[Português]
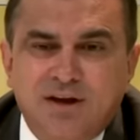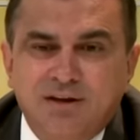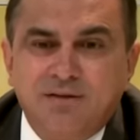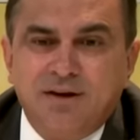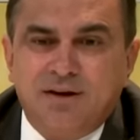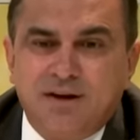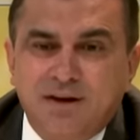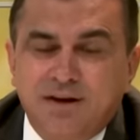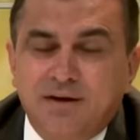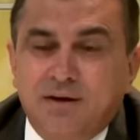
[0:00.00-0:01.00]
que,
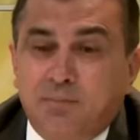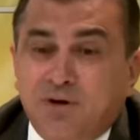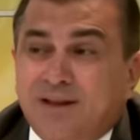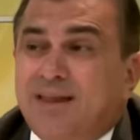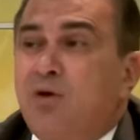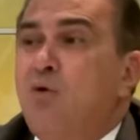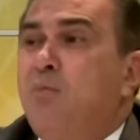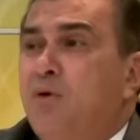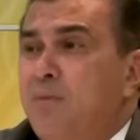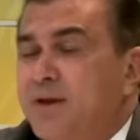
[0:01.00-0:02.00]
que, que, pode até
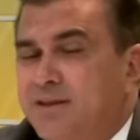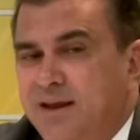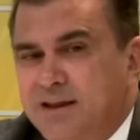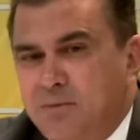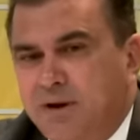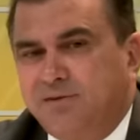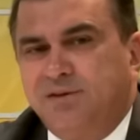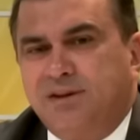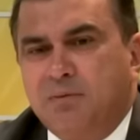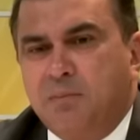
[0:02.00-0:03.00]
comprometer ainda mais o
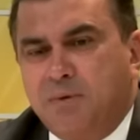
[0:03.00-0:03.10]
sistema,